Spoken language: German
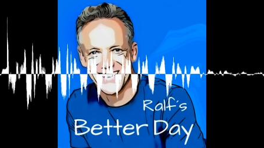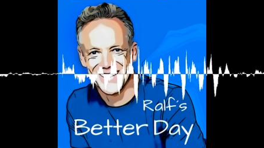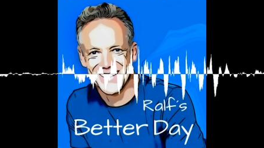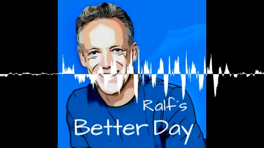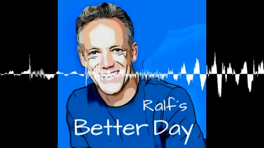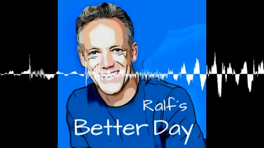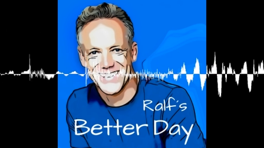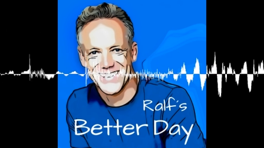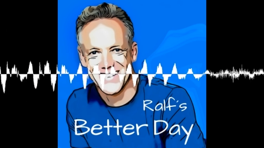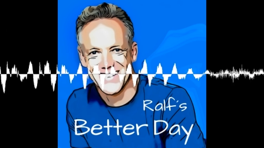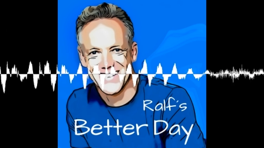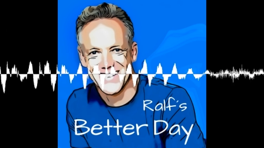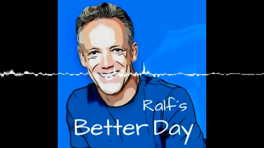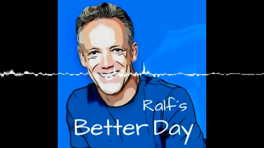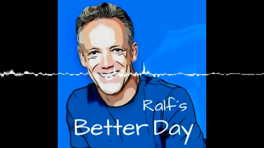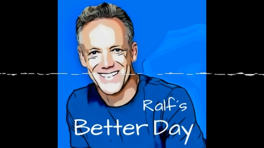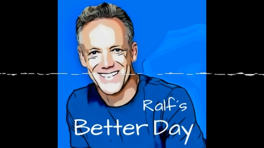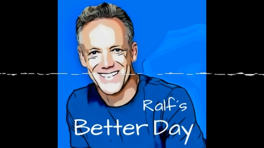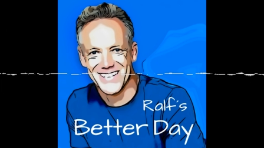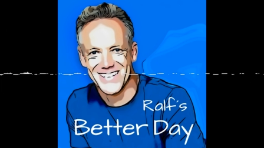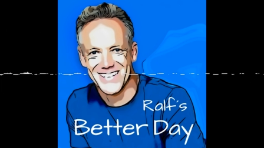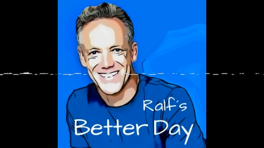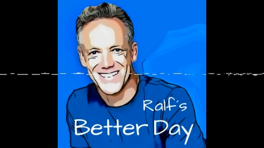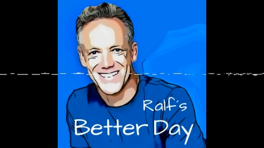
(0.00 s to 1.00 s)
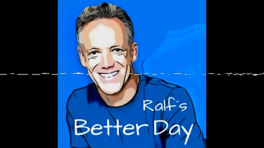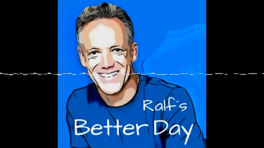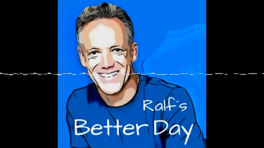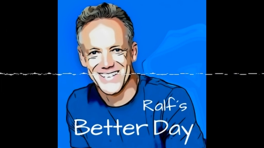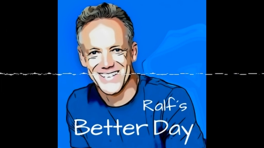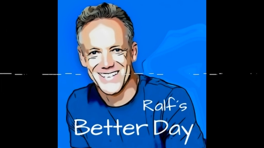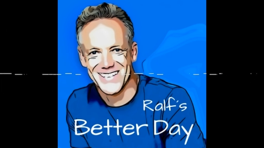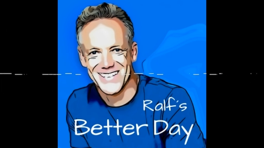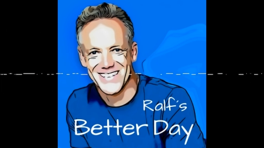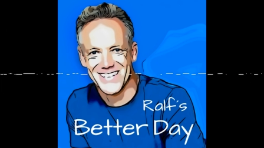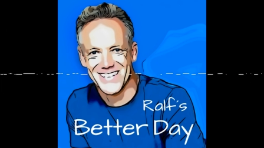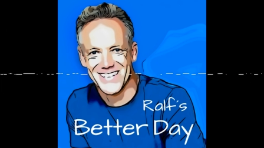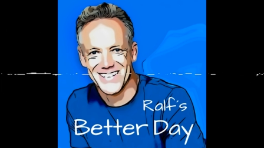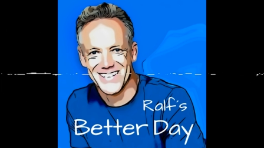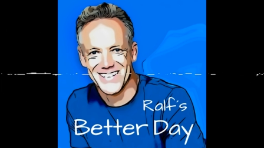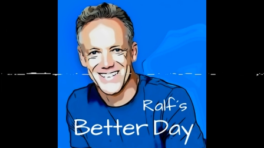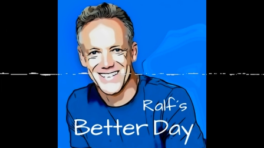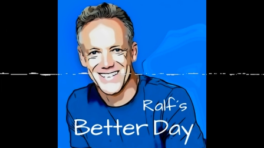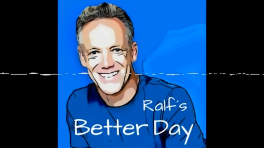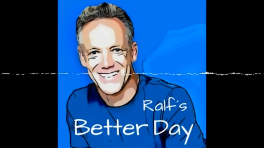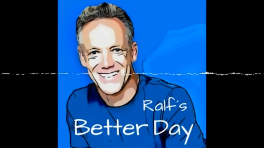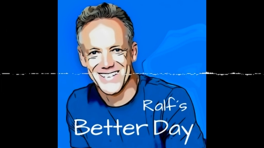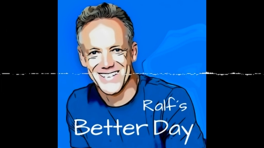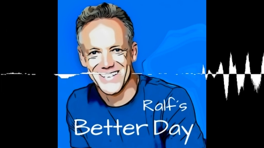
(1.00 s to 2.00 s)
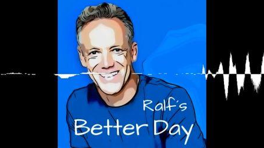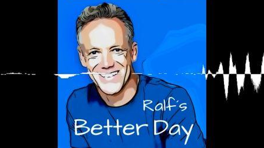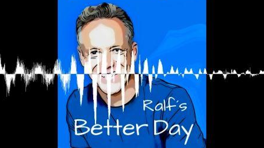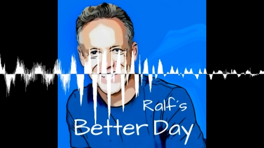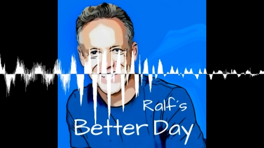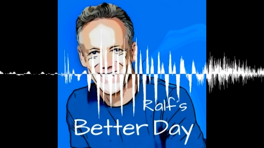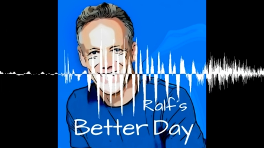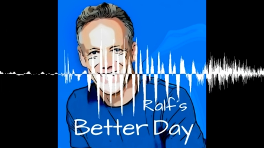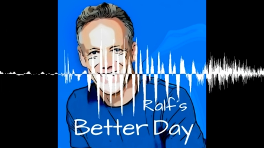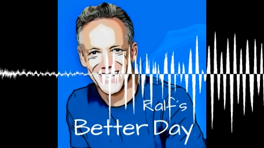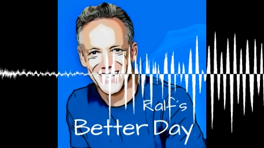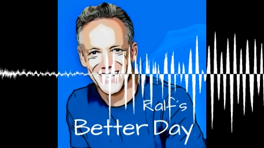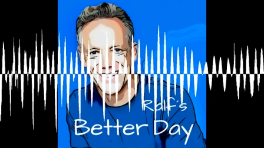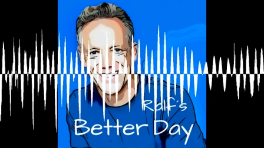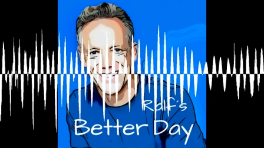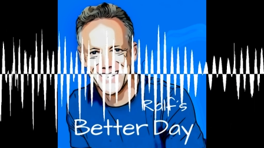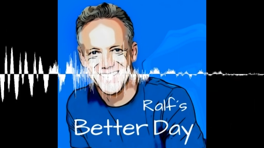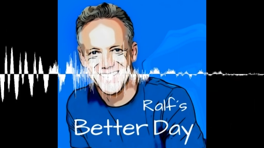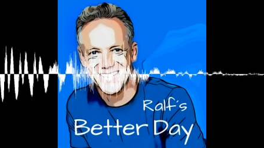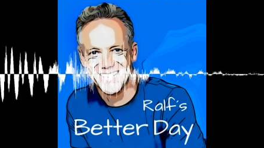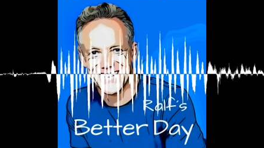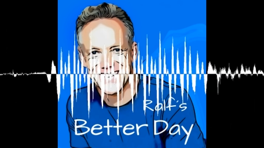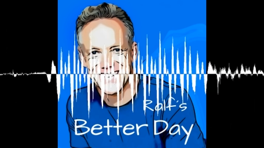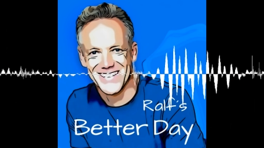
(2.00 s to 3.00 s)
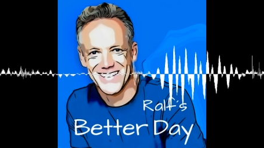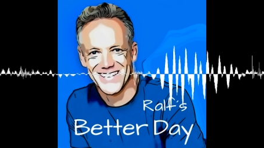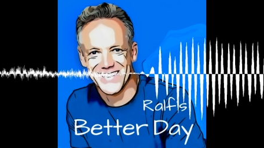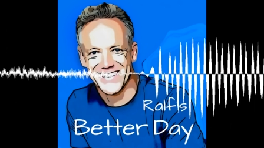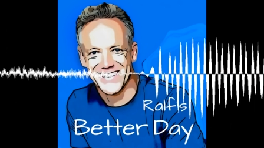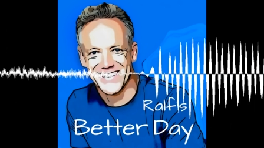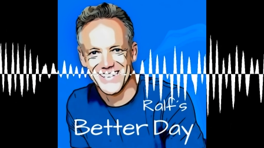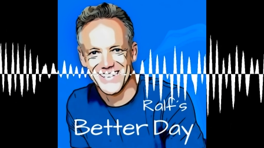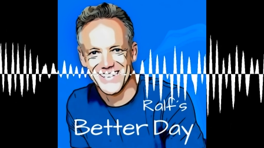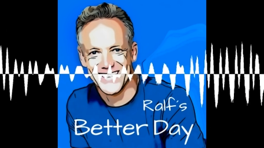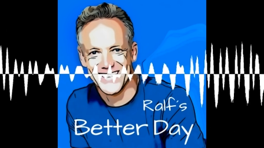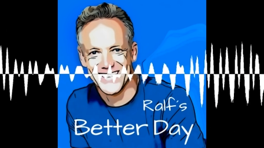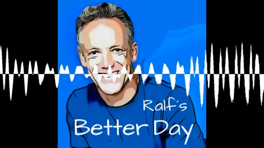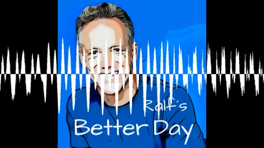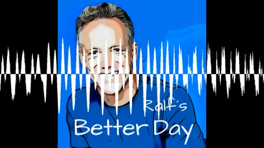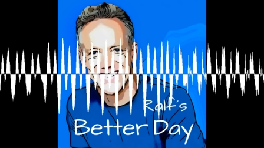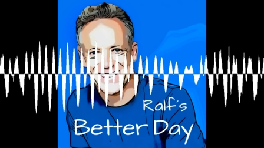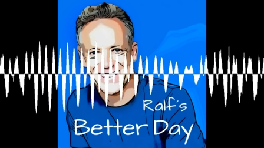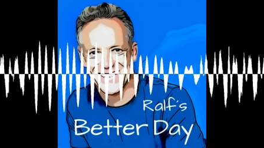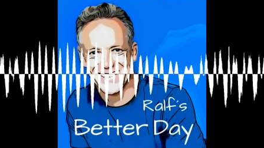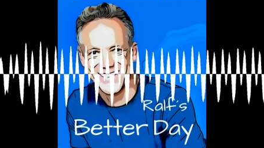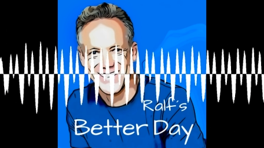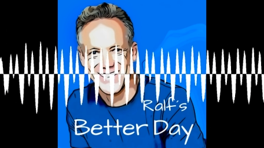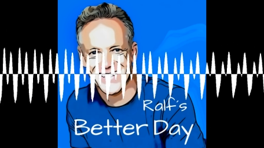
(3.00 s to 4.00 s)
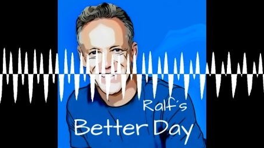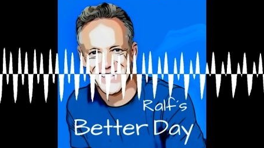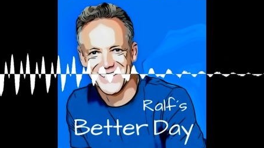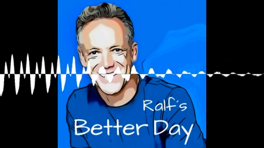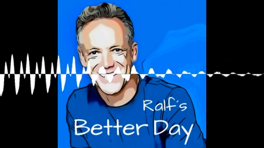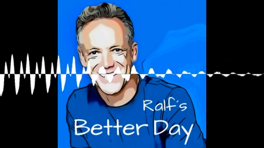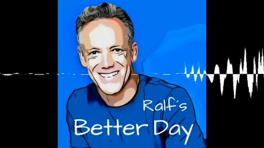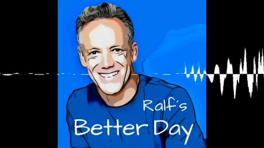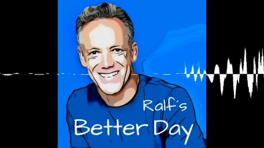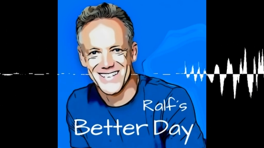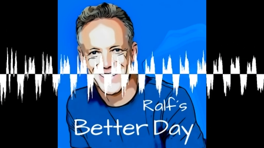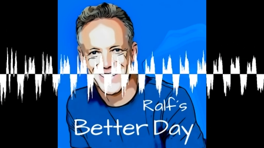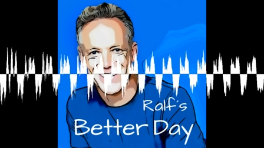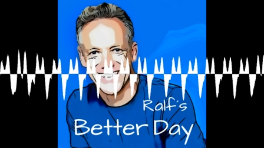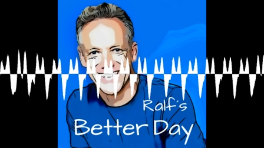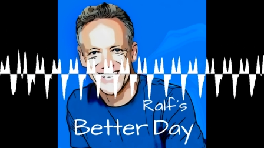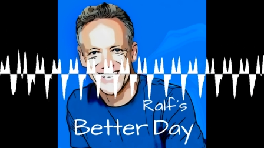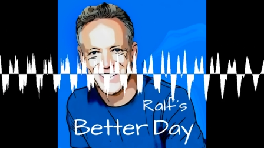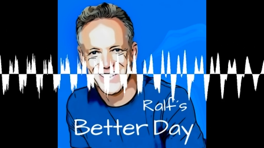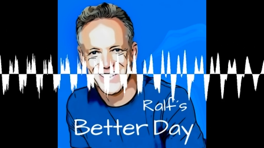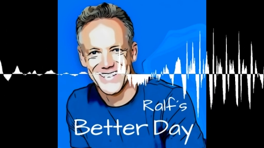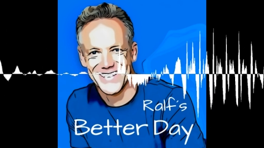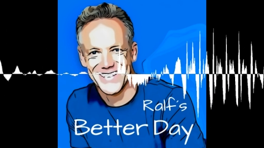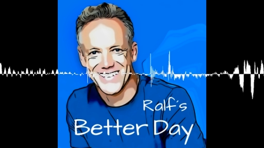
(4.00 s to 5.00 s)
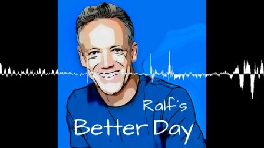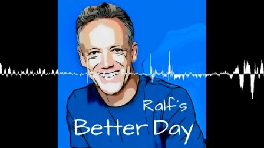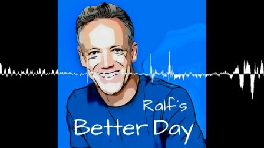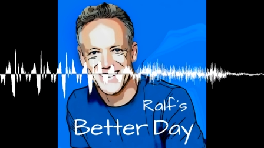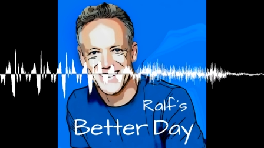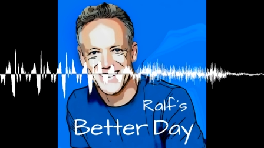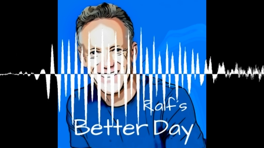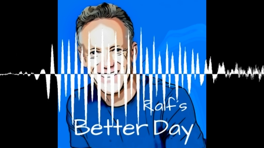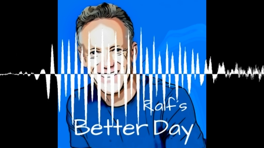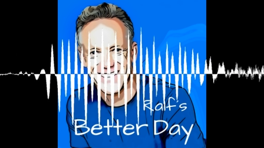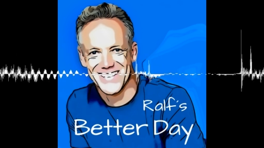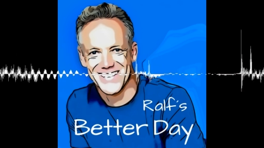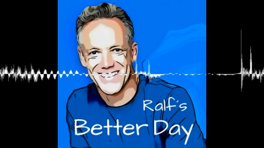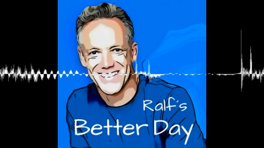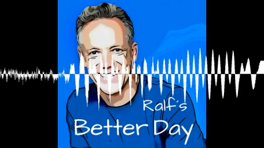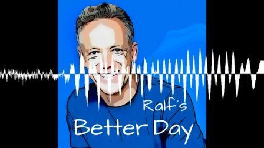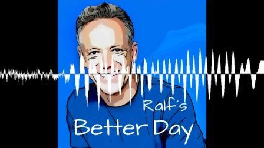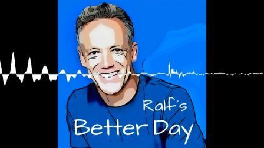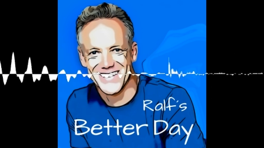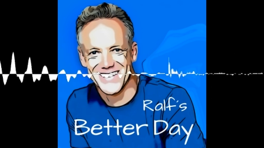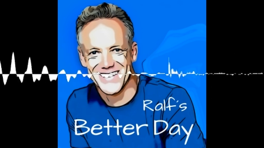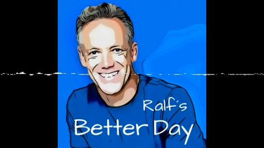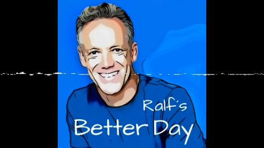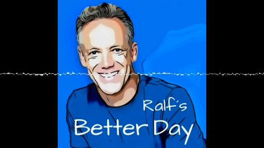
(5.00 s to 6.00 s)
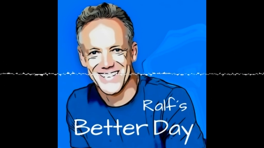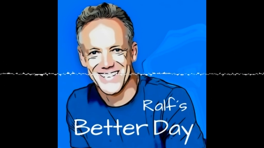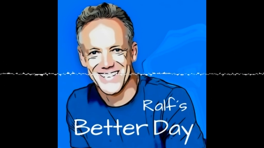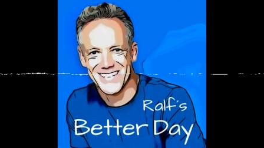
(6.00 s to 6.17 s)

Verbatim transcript: Podcast. Ich habe gestern ein Gespräch geführt mit jemandem, der meinen Podcast nicht kennt.